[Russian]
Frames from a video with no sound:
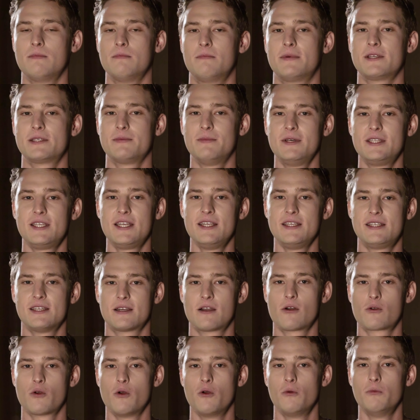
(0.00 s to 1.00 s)
Посмотрите,
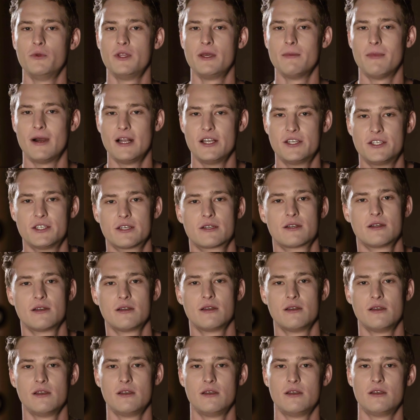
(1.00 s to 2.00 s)
какой умный мальчик.
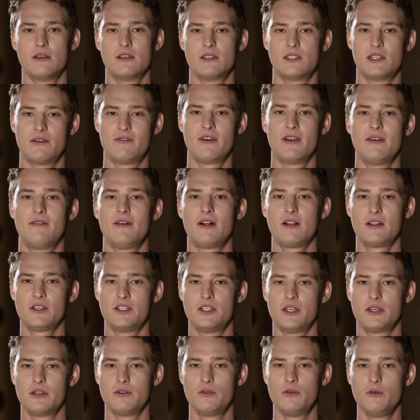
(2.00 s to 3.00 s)
Завоевал
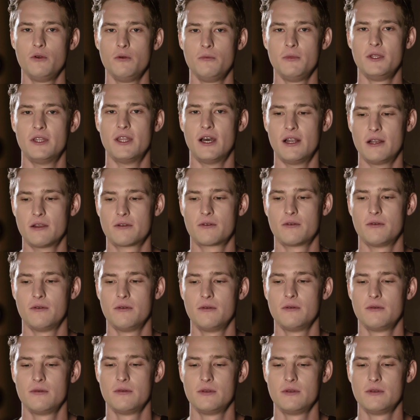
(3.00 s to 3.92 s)
очередную медальку.